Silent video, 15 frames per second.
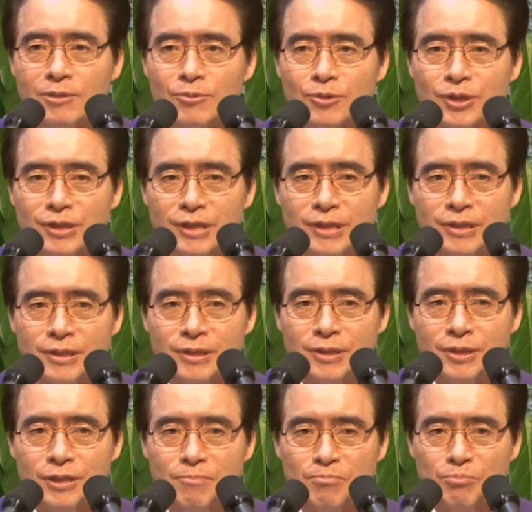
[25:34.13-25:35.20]
우리는
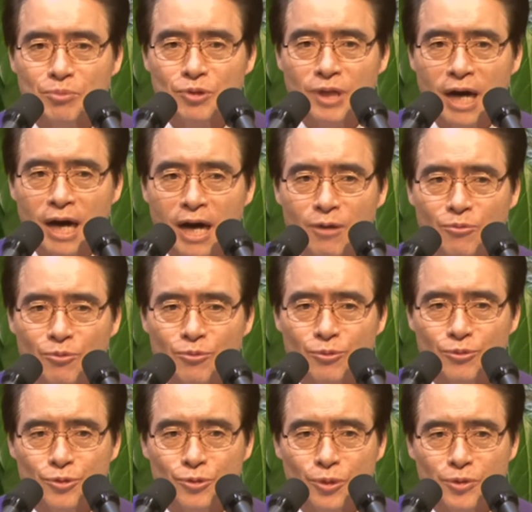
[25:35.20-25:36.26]
기쁘다
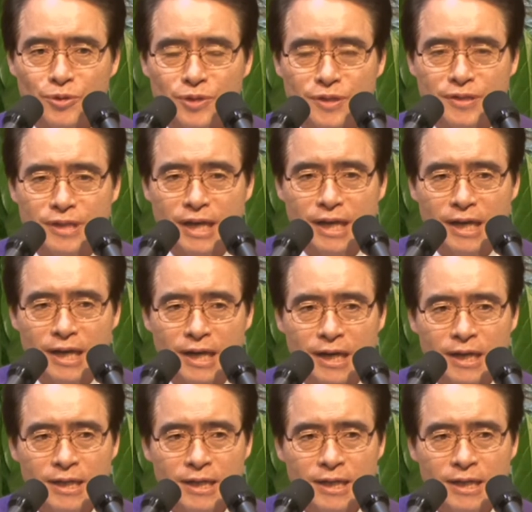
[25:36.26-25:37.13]
구주 오셨네